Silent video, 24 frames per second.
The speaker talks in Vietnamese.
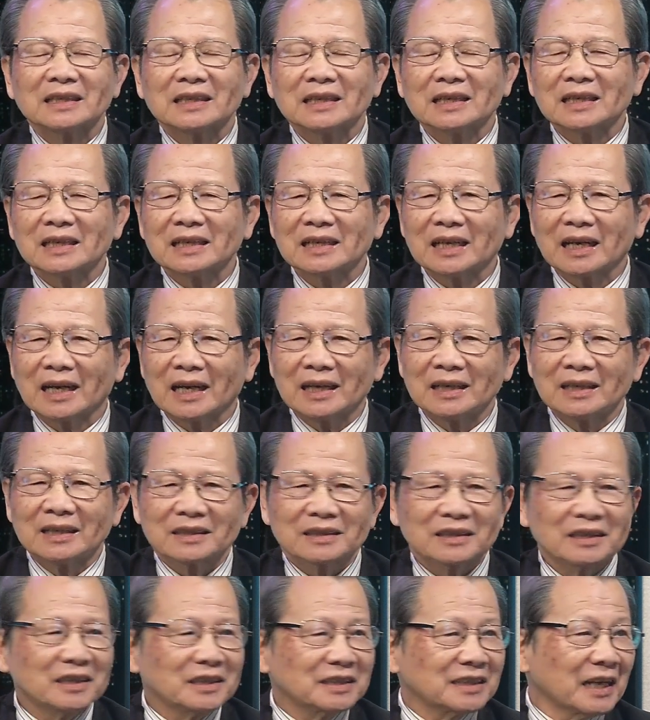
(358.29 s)
nghĩa là
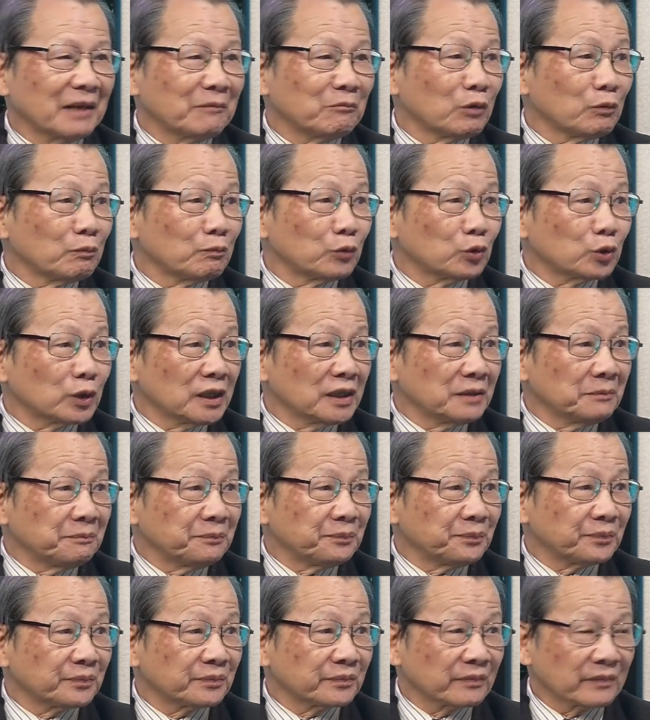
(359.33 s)
tới thăm ông Putin.
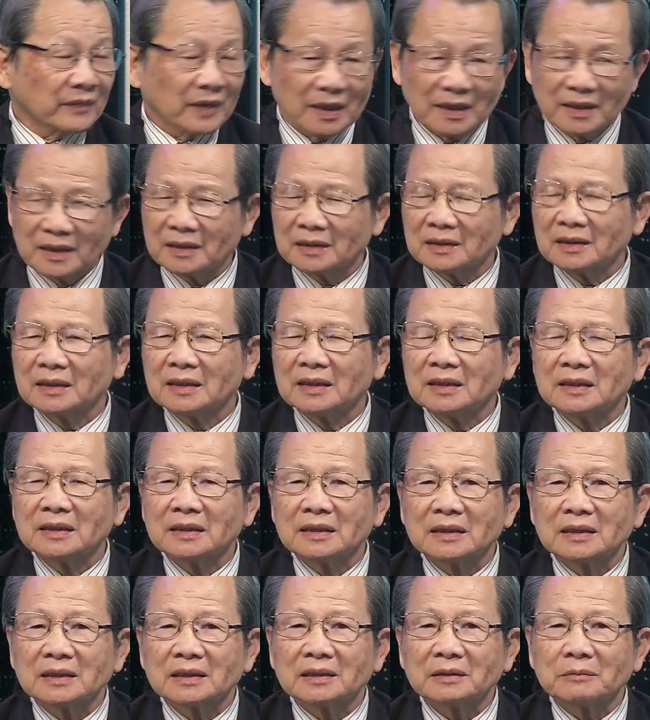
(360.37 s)
Yeah. Dạ
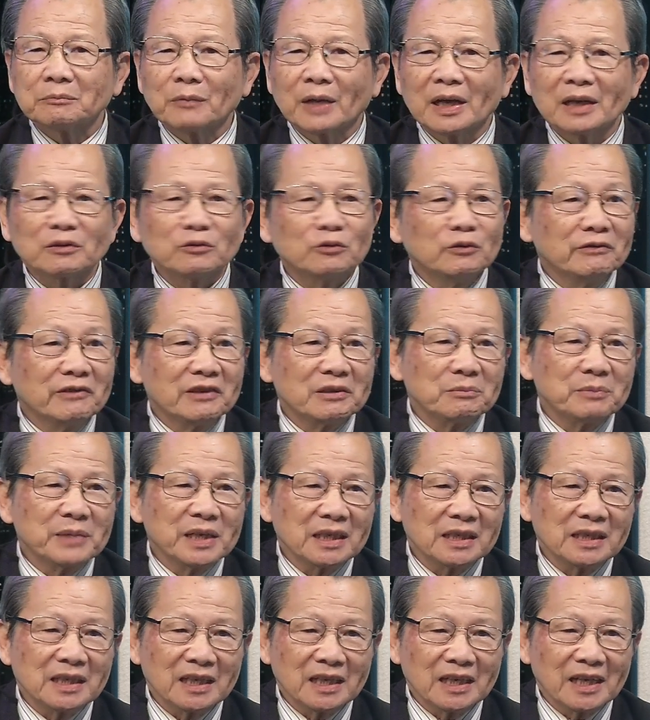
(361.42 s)
mà quý vị
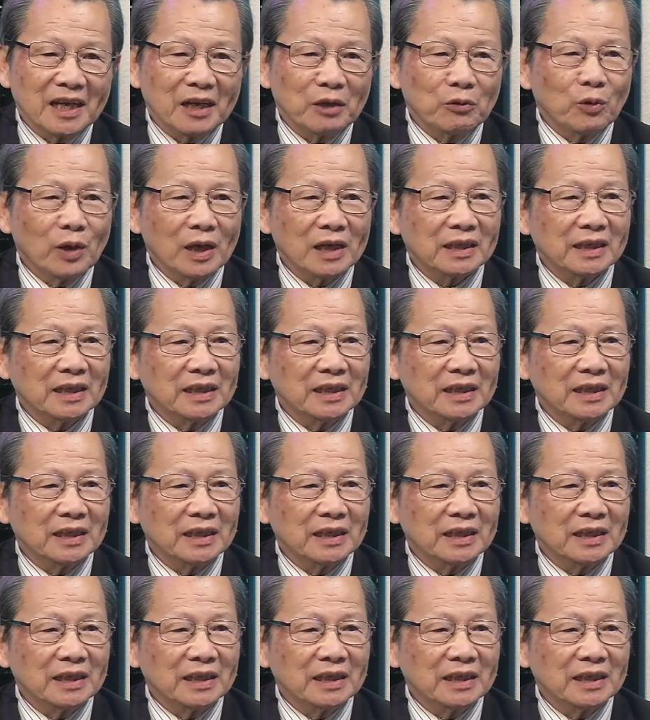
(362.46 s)
biết đó là hoa